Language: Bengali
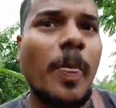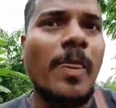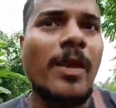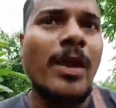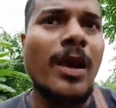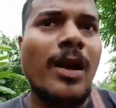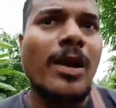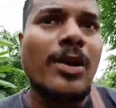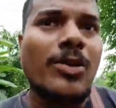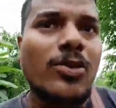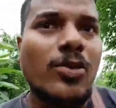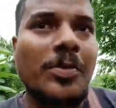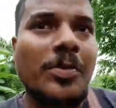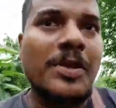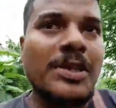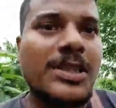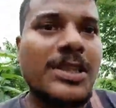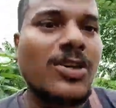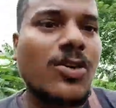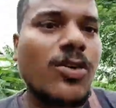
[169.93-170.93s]
তো বৃষ্টি
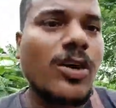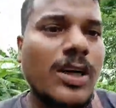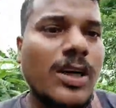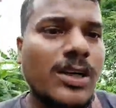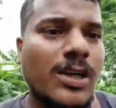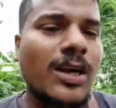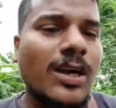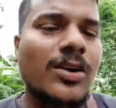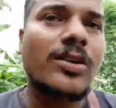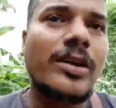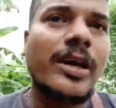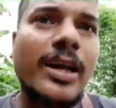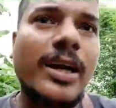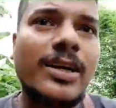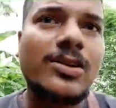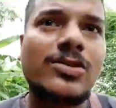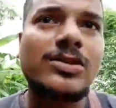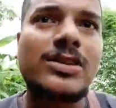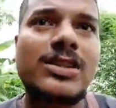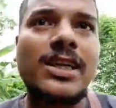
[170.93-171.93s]
হওয়ার কারণে একজন
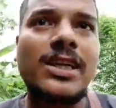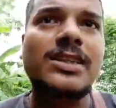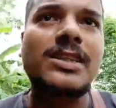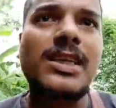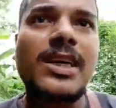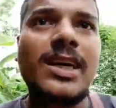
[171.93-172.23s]
চার চাকা